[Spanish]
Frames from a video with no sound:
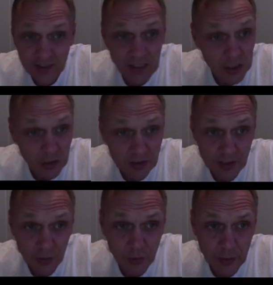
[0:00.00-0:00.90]

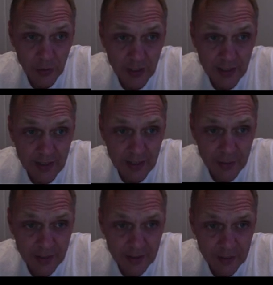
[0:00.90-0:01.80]
IOTA, una moneda de
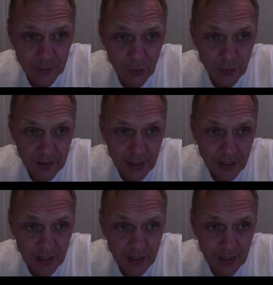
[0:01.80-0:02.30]
Alemania, muy bien,